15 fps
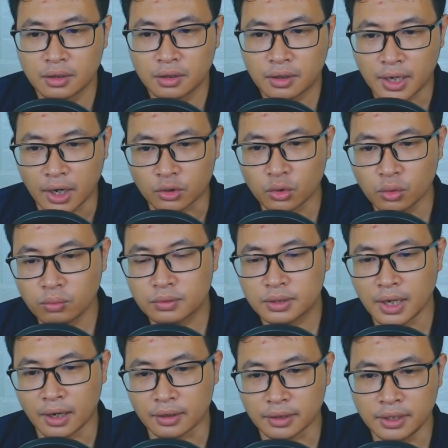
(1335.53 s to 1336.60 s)
Càng lúc
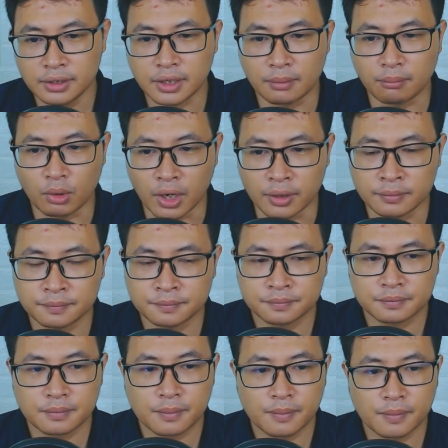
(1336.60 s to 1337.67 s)
càng đến gần bọn hắn
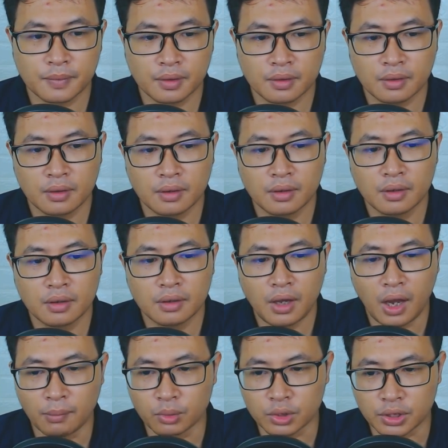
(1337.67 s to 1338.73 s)

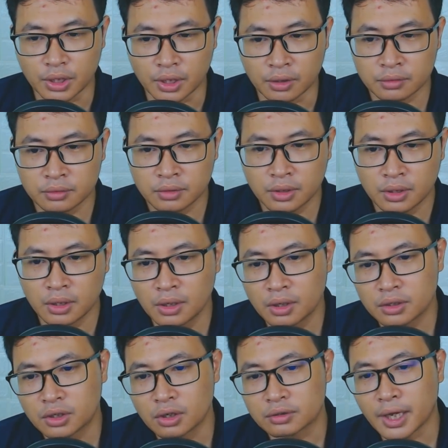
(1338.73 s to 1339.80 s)
Ẩm một tiếng
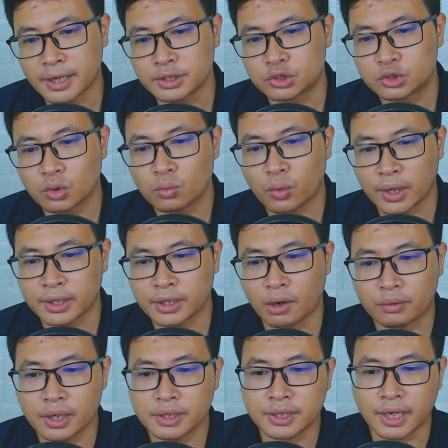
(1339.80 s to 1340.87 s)
Tường thành trung quanh
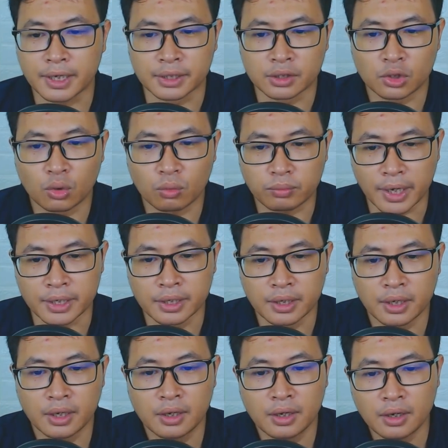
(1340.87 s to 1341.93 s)
Ngọc Kinh Thành lung lay
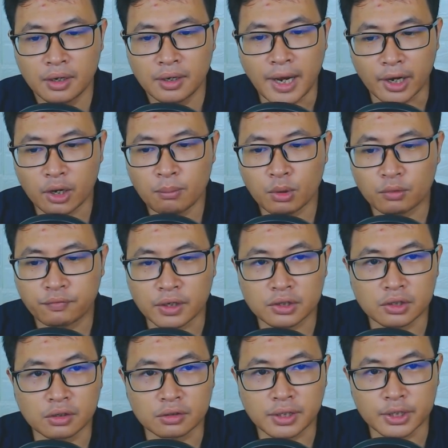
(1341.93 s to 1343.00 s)
Lại có một phần
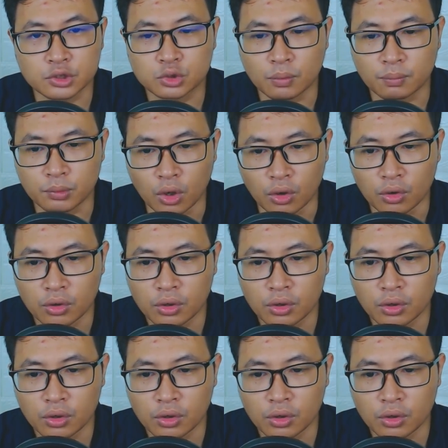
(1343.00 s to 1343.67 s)
tường thành sụp đổ